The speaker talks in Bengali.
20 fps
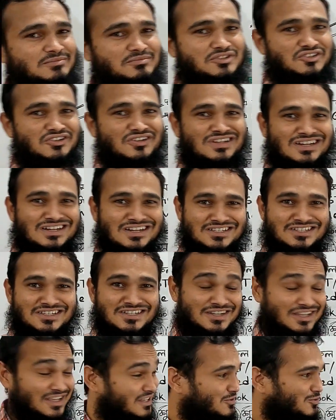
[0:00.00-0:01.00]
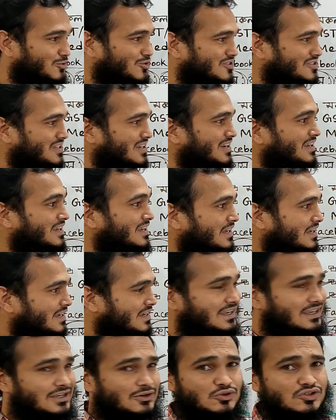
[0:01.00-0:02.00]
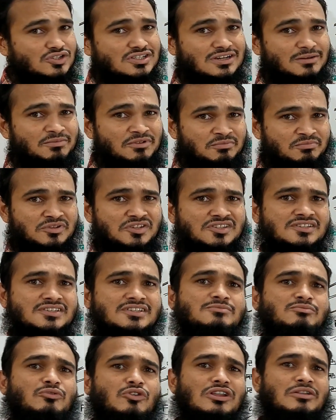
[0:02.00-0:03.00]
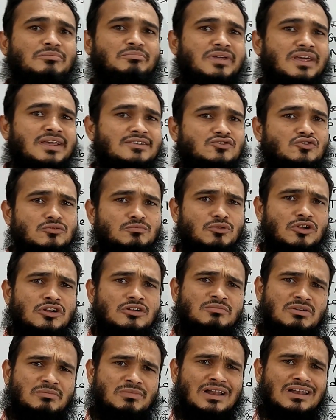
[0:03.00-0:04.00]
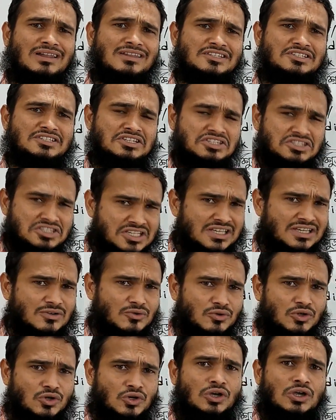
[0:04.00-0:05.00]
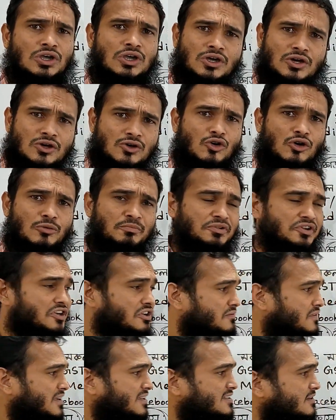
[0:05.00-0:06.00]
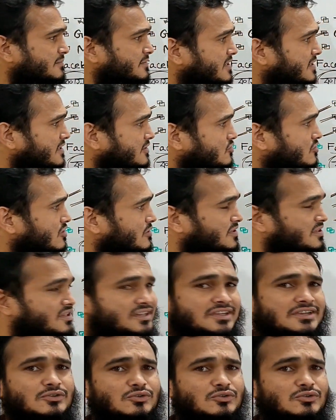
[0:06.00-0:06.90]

অ্যাডমিশন ইংলিশের এই কোর্সটা এই কোর্সটা আপনি বিসিএস বলেন ব্যাংক জব বলেন বা বাংলাদেশের যে কোনো কম্পিটিটিভ এক্সামের ক্ষেত্রেও আমাদের এই